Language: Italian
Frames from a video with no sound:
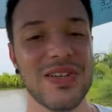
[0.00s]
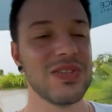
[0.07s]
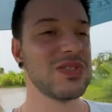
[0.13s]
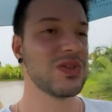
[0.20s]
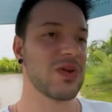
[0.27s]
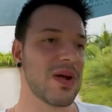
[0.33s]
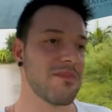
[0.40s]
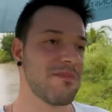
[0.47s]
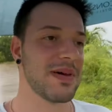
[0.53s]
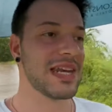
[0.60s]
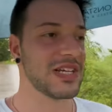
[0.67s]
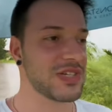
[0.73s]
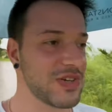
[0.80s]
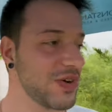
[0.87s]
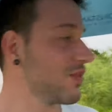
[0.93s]
Sono appena
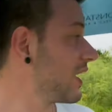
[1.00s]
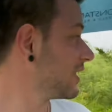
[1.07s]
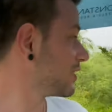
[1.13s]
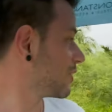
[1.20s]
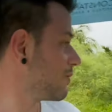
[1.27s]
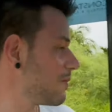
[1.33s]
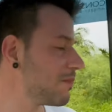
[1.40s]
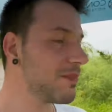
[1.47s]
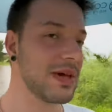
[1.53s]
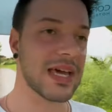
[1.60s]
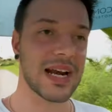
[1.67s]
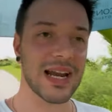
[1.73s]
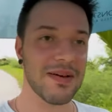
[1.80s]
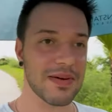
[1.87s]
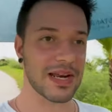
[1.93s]
scivolato come un
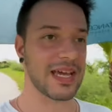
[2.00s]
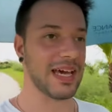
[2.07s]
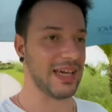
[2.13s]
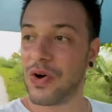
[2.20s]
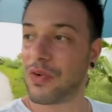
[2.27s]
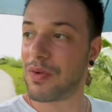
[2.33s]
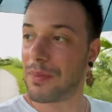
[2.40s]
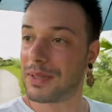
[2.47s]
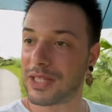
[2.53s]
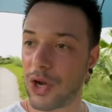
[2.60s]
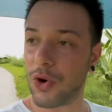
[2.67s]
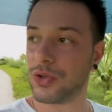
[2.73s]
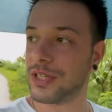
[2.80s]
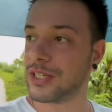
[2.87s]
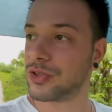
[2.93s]
pirla perché ovviamente
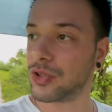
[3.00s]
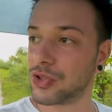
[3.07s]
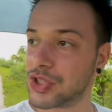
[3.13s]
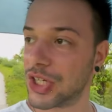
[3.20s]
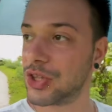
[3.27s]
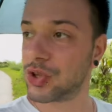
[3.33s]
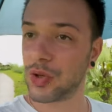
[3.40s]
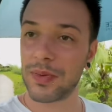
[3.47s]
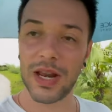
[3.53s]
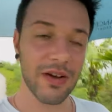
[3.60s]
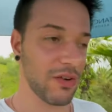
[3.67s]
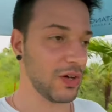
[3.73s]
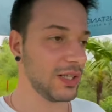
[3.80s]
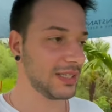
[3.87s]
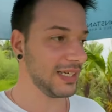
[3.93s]
l'ho detto centomila
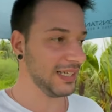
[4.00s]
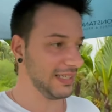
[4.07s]
volte,